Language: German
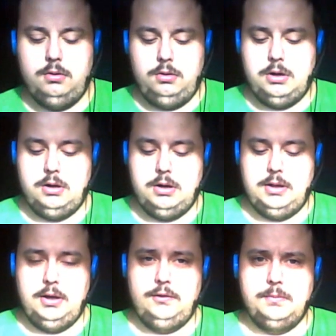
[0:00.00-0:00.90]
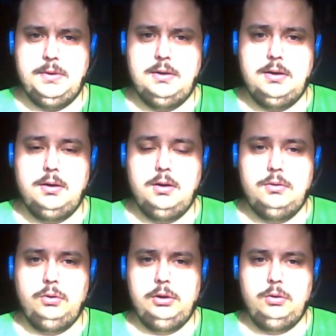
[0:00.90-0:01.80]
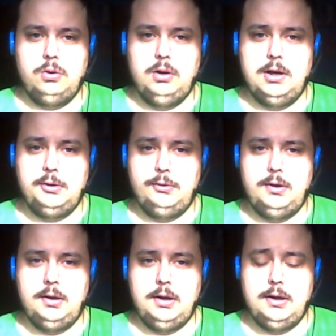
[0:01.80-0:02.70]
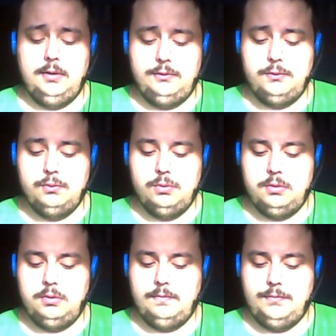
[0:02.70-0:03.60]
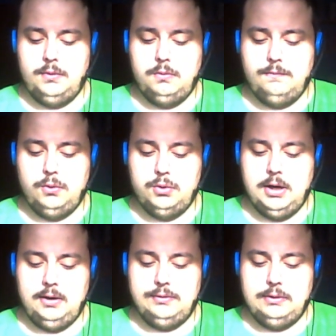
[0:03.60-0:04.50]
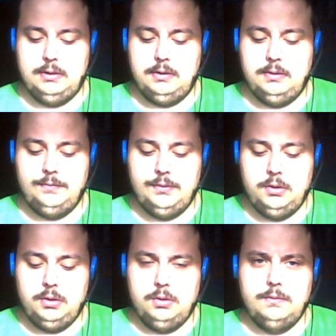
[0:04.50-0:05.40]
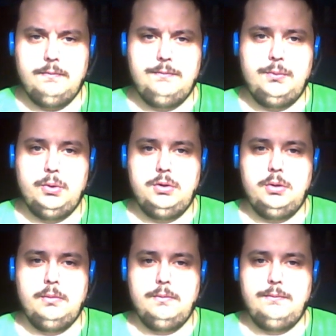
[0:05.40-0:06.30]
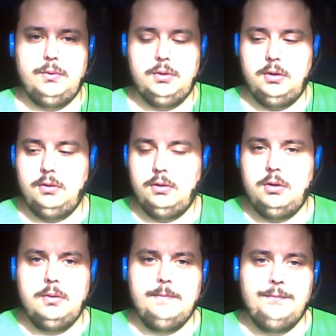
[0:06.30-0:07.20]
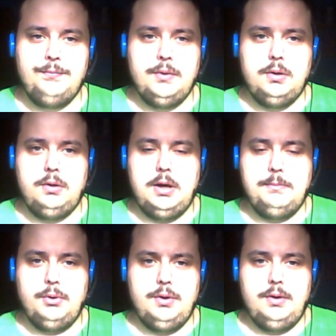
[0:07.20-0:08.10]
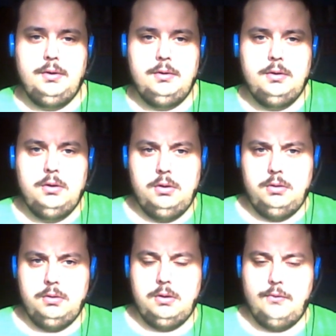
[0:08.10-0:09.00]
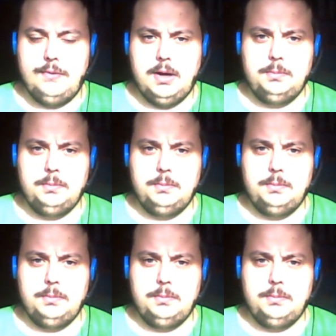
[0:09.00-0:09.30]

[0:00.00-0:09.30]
Äh, hat nichts mit der Donkey Kong Country Reihe zu tun. Wurde extra für den, für den äh, Game auf